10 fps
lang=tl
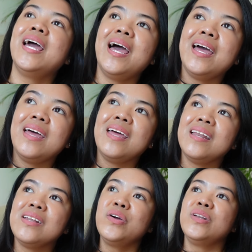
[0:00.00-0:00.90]

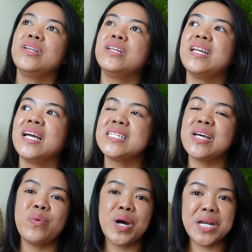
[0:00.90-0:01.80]
and yun
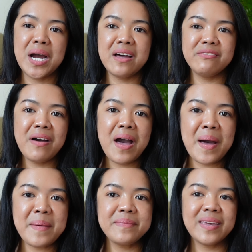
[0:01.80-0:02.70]
nag-asawa ka ng
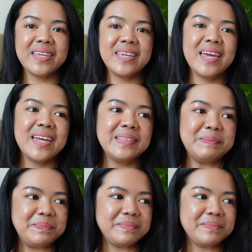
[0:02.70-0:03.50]
apam ganyan